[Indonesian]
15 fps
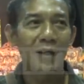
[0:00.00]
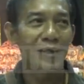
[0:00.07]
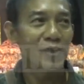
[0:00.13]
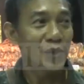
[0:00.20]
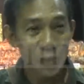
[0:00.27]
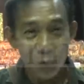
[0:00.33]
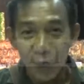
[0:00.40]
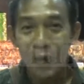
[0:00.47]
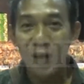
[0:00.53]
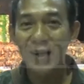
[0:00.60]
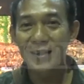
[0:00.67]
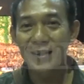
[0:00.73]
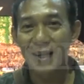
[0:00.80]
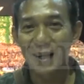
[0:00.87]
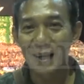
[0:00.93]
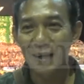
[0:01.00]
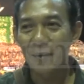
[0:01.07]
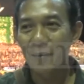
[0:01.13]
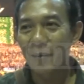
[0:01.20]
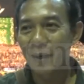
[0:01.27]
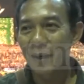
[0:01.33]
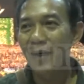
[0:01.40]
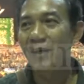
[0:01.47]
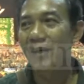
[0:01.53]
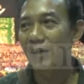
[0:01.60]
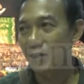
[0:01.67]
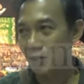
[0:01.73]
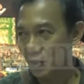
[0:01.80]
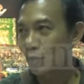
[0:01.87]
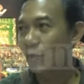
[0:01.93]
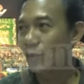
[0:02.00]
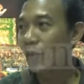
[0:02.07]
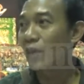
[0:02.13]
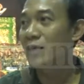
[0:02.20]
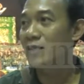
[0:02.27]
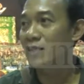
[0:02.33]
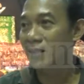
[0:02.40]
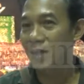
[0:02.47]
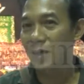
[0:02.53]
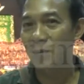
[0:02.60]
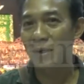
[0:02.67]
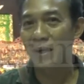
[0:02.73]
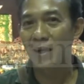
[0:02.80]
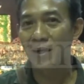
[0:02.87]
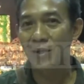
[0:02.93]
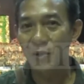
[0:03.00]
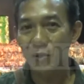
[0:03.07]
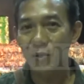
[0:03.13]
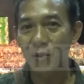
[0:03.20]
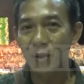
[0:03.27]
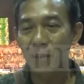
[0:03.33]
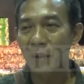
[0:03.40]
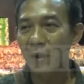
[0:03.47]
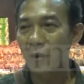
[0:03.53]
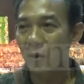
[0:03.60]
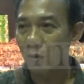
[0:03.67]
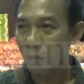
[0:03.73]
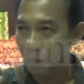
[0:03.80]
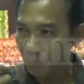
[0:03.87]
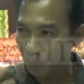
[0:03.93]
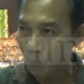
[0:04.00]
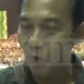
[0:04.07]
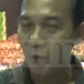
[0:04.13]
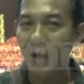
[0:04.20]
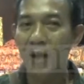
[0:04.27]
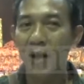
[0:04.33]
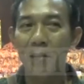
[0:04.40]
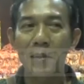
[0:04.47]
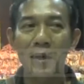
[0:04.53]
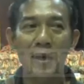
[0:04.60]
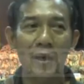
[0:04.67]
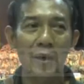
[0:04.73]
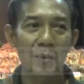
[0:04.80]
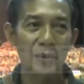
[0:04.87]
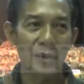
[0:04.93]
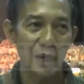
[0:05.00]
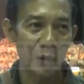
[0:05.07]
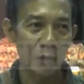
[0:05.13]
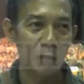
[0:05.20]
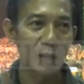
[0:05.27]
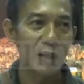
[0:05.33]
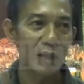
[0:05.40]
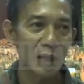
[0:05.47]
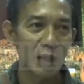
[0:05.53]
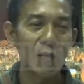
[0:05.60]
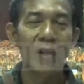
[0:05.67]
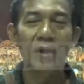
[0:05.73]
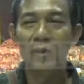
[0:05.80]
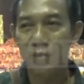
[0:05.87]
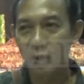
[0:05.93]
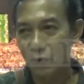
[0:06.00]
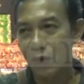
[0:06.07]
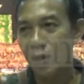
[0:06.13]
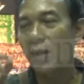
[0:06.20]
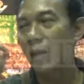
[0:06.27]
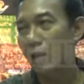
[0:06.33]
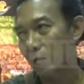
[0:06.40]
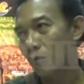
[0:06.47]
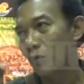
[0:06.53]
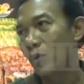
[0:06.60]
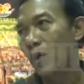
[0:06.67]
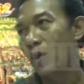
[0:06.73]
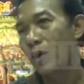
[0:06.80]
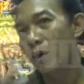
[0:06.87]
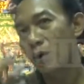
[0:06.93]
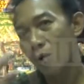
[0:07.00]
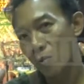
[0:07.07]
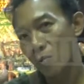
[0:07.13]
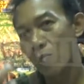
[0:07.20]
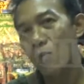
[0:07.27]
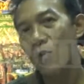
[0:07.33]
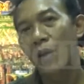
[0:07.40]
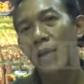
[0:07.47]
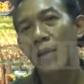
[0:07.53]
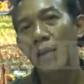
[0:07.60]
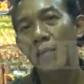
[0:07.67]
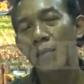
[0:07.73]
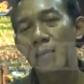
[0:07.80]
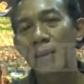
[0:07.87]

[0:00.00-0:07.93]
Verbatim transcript: eh, show aja maka ya show itu akan selesai pada show tapi kalau programnya adalah mencari pengetahuan suatu hari akan punya buah yang